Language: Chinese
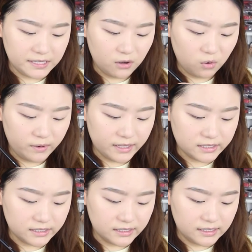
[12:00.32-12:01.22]
偏灰的
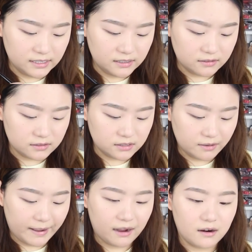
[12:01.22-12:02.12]
这个阴影
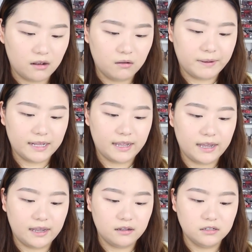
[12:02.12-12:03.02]
色吧，然后把
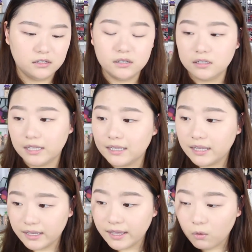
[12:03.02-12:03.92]
它打
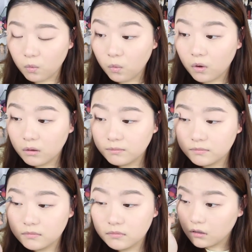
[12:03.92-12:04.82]
在眼窝，
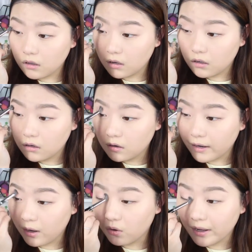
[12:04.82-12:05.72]
嗯，
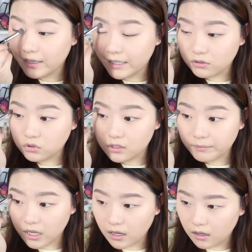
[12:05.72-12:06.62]
然后我刚刚想说
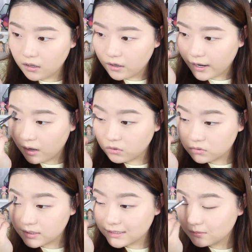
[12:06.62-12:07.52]
什么啊？然后我
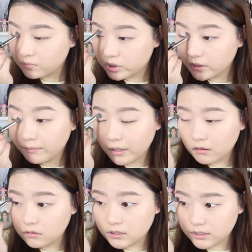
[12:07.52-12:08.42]
最近不是没
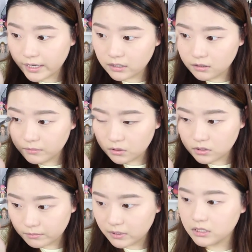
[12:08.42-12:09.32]
有闲着，没有
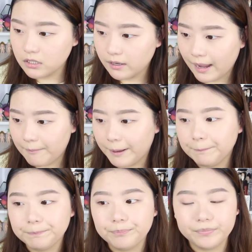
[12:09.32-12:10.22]
什么事儿干嘛，
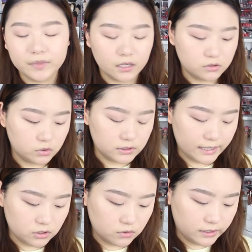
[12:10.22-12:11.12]
嗯，所以我
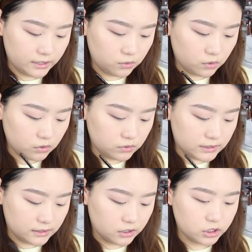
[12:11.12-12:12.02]
想说可以多录
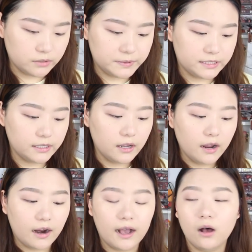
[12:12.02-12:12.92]
几个视频，
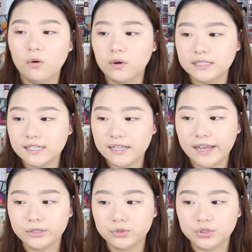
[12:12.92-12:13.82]
然后我现
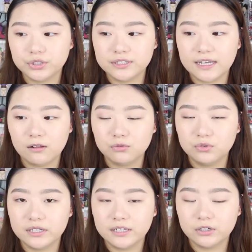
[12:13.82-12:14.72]
在就是想
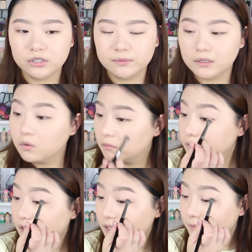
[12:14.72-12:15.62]
录的一个视频，我
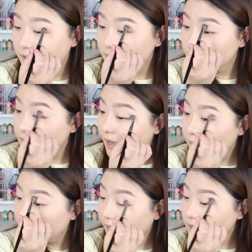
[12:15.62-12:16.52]
不知道你们
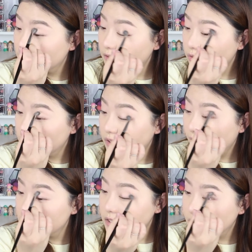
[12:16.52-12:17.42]
感不感兴趣，
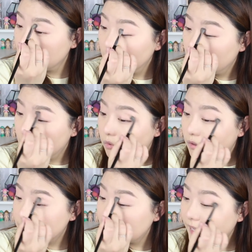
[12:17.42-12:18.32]
但是
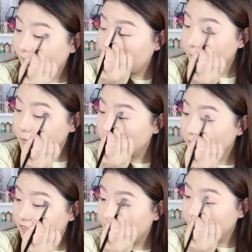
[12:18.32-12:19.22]
我现在还没有
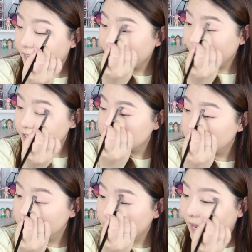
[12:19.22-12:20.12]
办法太开始
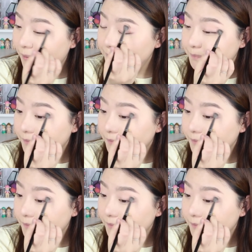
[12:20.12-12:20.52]
录它。